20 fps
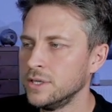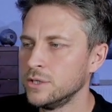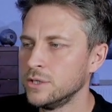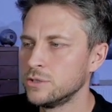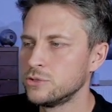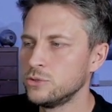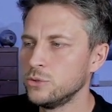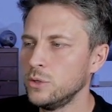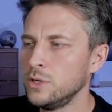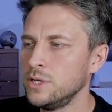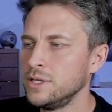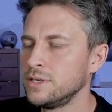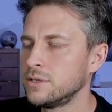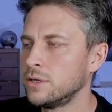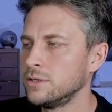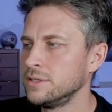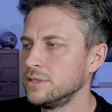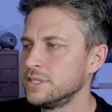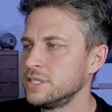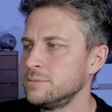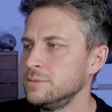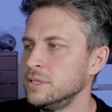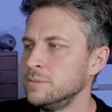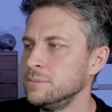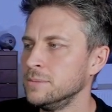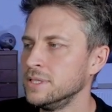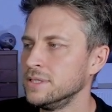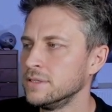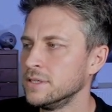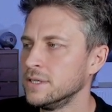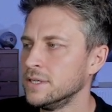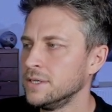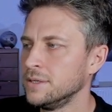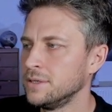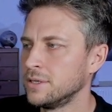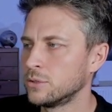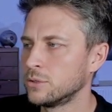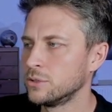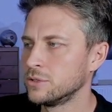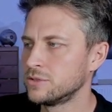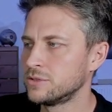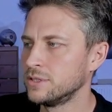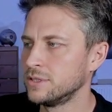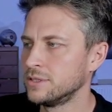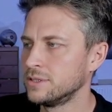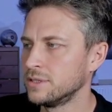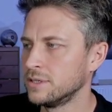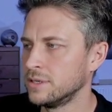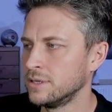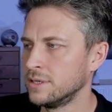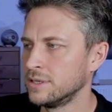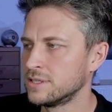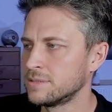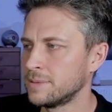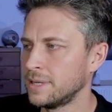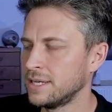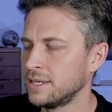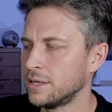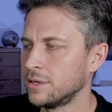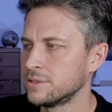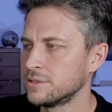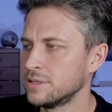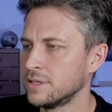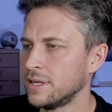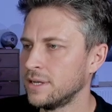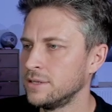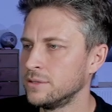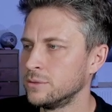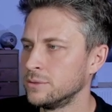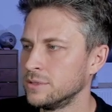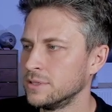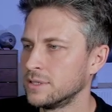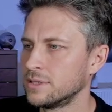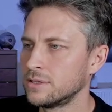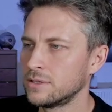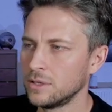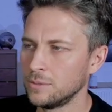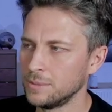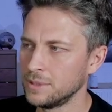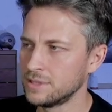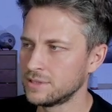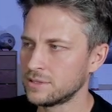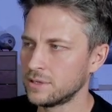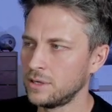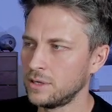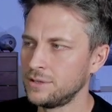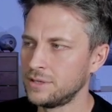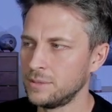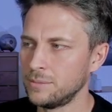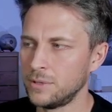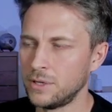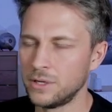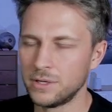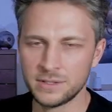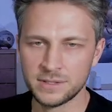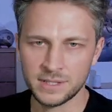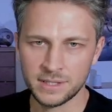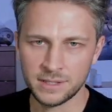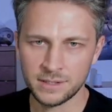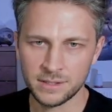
Sterling kann jetzt wieder mit, der kostet äh, 2100, kann man einen Zahlendreh machen,